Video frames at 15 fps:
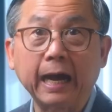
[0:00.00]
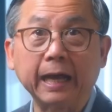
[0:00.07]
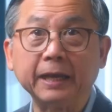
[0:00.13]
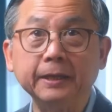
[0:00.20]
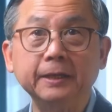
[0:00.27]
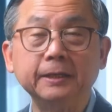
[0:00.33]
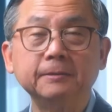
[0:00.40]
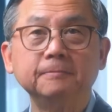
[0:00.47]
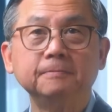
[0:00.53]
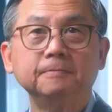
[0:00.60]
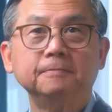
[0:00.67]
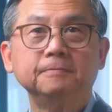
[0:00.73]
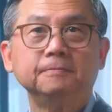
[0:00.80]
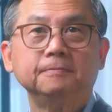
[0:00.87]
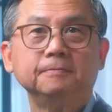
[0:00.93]
罕呢？
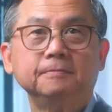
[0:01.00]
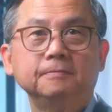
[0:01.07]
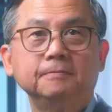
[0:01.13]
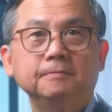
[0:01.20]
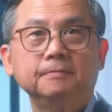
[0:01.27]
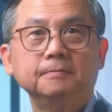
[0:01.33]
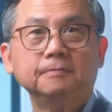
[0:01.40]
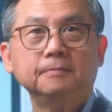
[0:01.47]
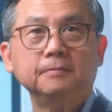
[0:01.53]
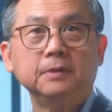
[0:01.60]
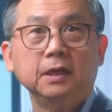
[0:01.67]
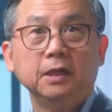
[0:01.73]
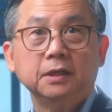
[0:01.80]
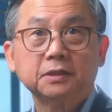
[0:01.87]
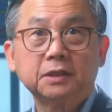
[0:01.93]

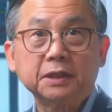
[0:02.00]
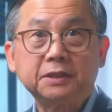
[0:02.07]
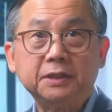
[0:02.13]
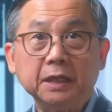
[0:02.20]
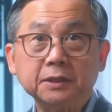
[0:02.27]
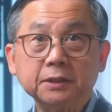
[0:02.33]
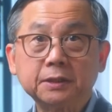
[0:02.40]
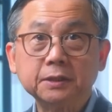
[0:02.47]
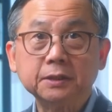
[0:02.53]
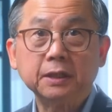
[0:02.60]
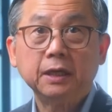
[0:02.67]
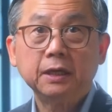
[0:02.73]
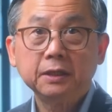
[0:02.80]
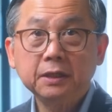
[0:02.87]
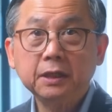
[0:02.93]
这显示
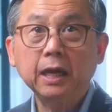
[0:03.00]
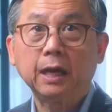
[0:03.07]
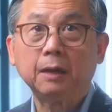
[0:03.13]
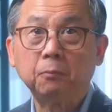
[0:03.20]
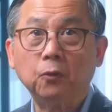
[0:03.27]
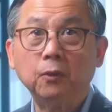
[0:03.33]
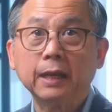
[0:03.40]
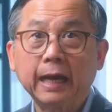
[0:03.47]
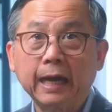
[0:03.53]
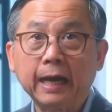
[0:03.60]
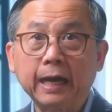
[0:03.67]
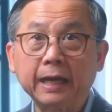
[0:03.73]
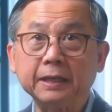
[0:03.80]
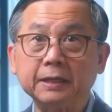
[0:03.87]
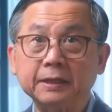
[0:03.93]
亚伯拉
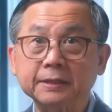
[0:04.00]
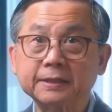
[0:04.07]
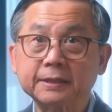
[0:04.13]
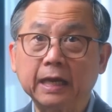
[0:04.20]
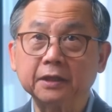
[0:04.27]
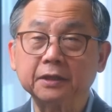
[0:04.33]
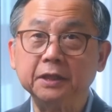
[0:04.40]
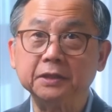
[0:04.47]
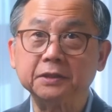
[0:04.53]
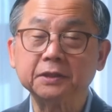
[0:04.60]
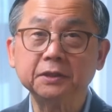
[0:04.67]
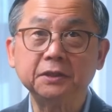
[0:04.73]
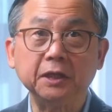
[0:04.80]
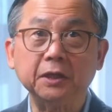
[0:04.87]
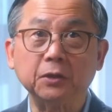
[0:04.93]
罕和上帝
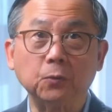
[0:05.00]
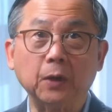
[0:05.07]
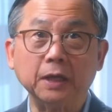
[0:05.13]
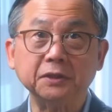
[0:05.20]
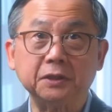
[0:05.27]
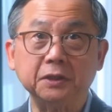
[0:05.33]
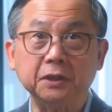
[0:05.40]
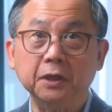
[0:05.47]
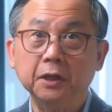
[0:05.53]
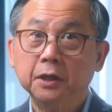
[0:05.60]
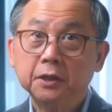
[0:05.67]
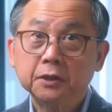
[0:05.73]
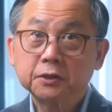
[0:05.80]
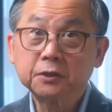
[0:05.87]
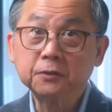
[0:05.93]
之间的关系
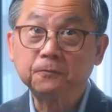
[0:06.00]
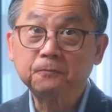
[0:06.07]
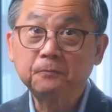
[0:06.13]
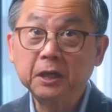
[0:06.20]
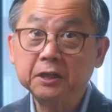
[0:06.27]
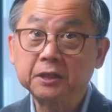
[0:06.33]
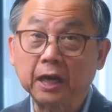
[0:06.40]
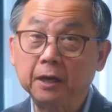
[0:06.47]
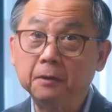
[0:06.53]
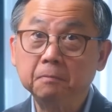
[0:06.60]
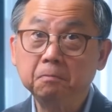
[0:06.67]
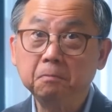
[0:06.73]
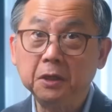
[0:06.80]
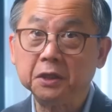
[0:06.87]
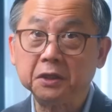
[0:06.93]
是非常
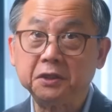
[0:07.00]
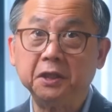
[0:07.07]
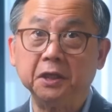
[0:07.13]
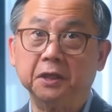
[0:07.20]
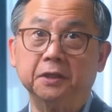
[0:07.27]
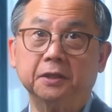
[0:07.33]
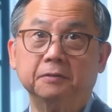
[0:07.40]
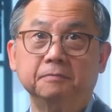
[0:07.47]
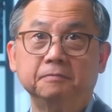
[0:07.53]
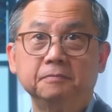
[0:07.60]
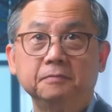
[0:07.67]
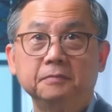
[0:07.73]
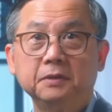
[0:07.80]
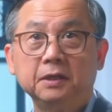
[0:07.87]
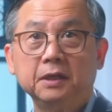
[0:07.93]
密切的。
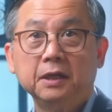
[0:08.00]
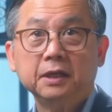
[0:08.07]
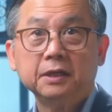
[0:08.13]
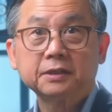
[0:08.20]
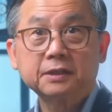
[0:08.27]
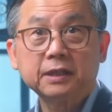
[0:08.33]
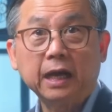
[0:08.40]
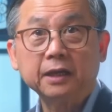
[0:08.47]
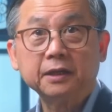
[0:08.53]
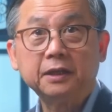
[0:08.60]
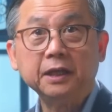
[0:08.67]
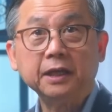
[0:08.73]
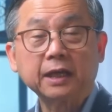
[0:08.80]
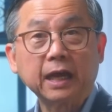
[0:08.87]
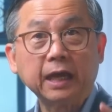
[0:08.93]
上
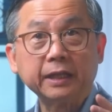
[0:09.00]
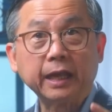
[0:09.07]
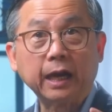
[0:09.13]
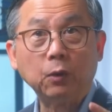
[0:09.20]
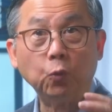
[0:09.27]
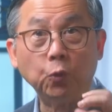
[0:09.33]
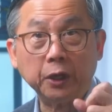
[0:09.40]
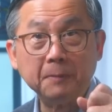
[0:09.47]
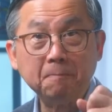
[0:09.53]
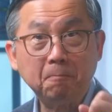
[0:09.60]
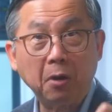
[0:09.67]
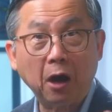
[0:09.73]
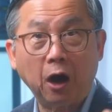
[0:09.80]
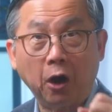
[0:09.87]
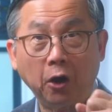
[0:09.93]
帝看他为
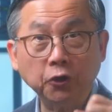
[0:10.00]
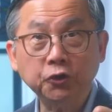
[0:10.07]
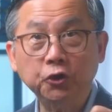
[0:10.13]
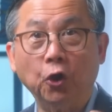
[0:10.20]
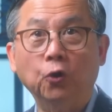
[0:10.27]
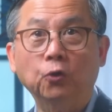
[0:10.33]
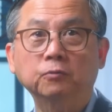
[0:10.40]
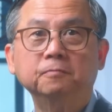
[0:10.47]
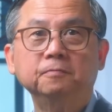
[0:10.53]
朋友，